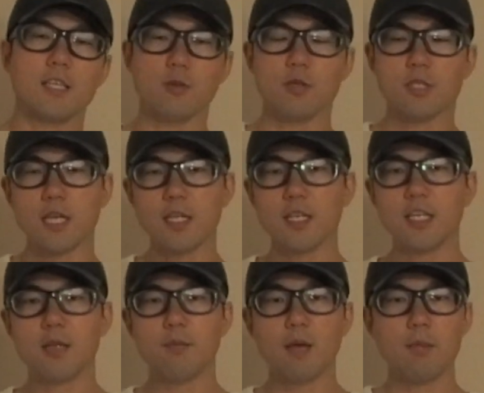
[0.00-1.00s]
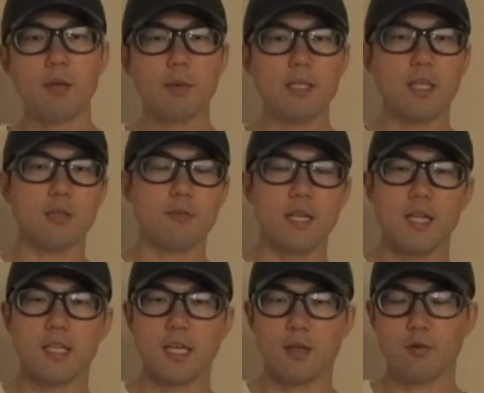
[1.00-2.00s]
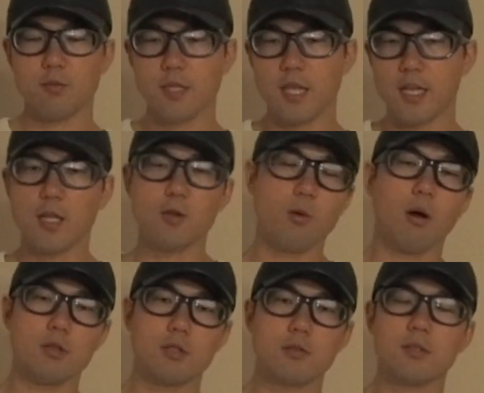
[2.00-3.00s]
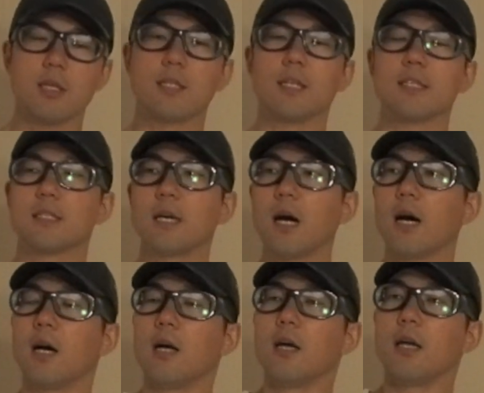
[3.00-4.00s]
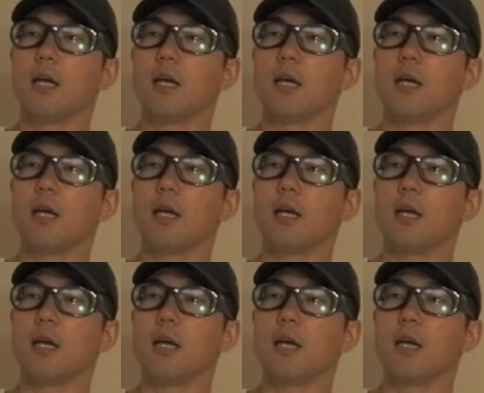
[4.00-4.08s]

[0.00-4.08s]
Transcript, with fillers: ちょっと試験的にベイビーメタル見に行ったよ的な動画を作ったんですが、